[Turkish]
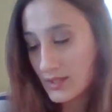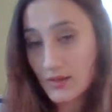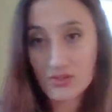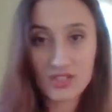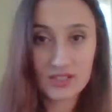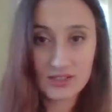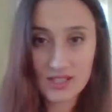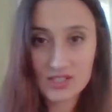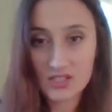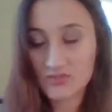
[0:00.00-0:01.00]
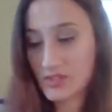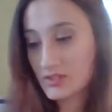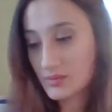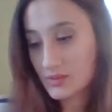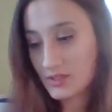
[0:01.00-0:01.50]
Öncelikle T cetvel.
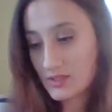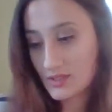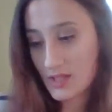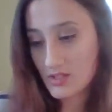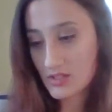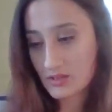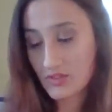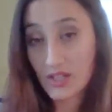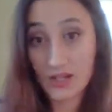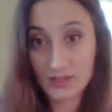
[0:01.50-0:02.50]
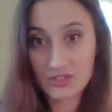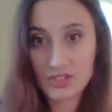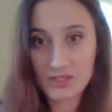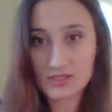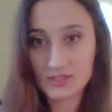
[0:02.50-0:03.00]
Tabii ki de T cetveli
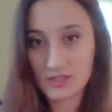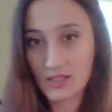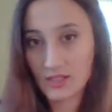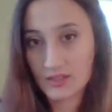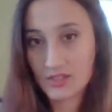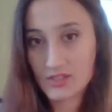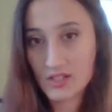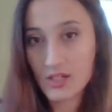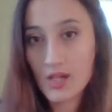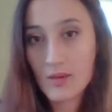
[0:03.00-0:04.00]
alacaksınız arkadaşlar.